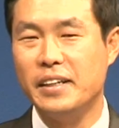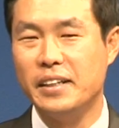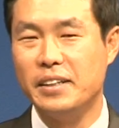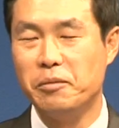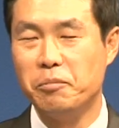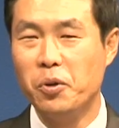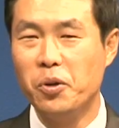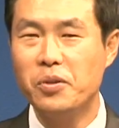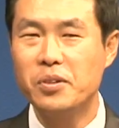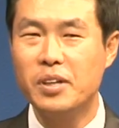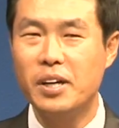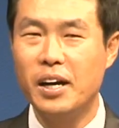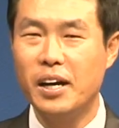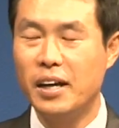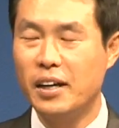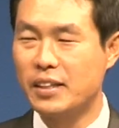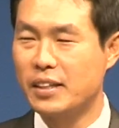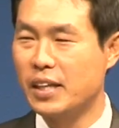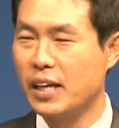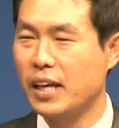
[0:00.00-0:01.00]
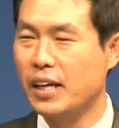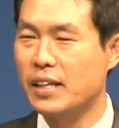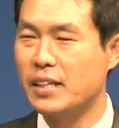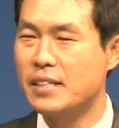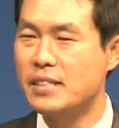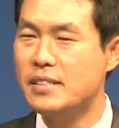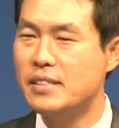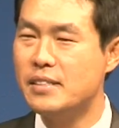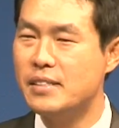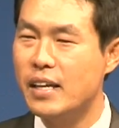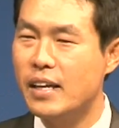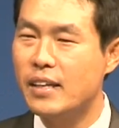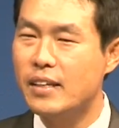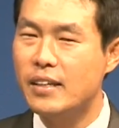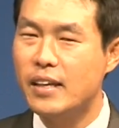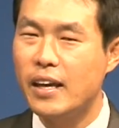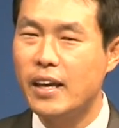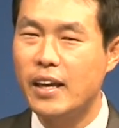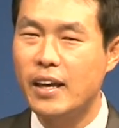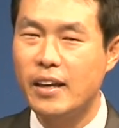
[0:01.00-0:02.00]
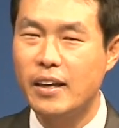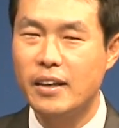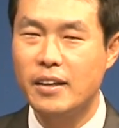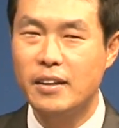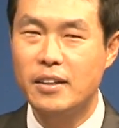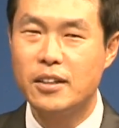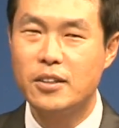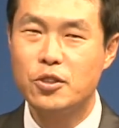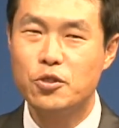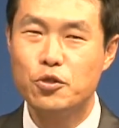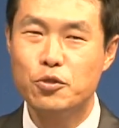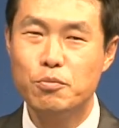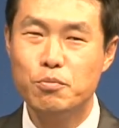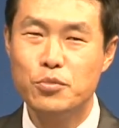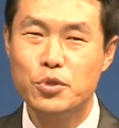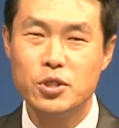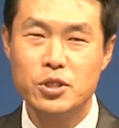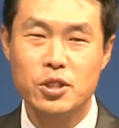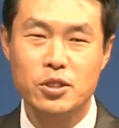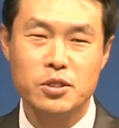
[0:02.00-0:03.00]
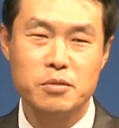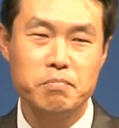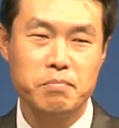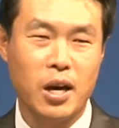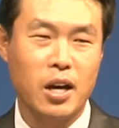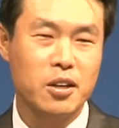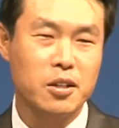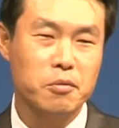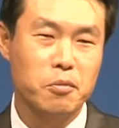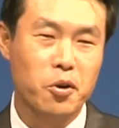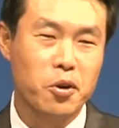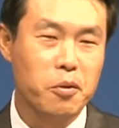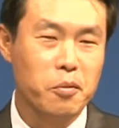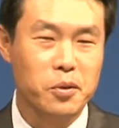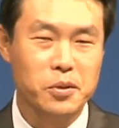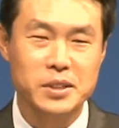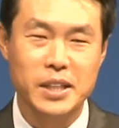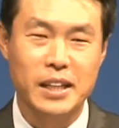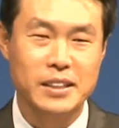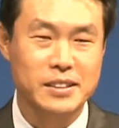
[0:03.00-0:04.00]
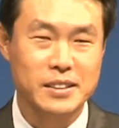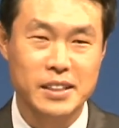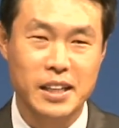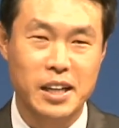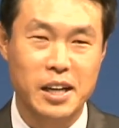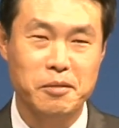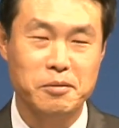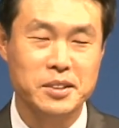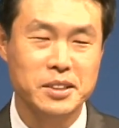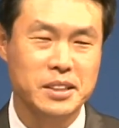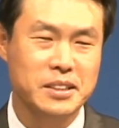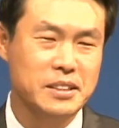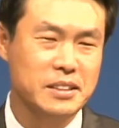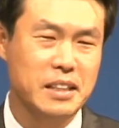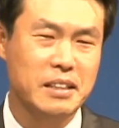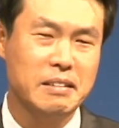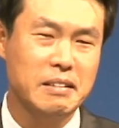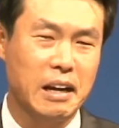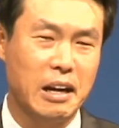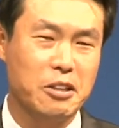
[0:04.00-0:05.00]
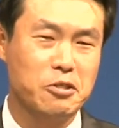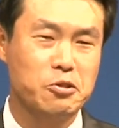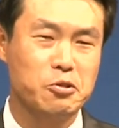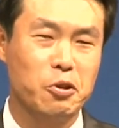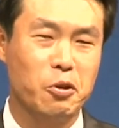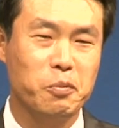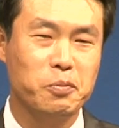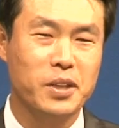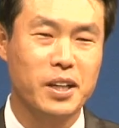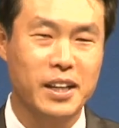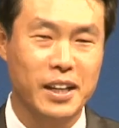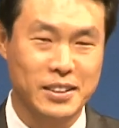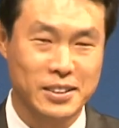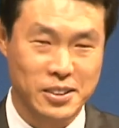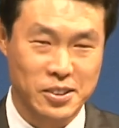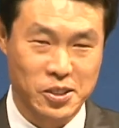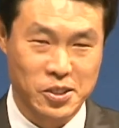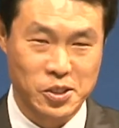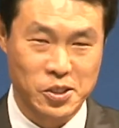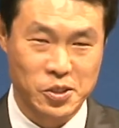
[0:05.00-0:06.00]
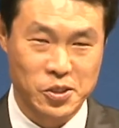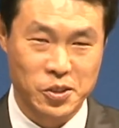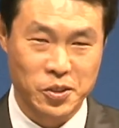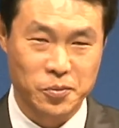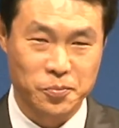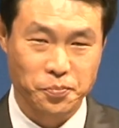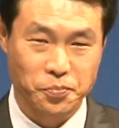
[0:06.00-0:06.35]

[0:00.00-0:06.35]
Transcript: 뭔가 이렇게 인생에 눈물 젖은 빵을 먹어보지 않은 사람은 인생을 알 수 없다라는 것이죠.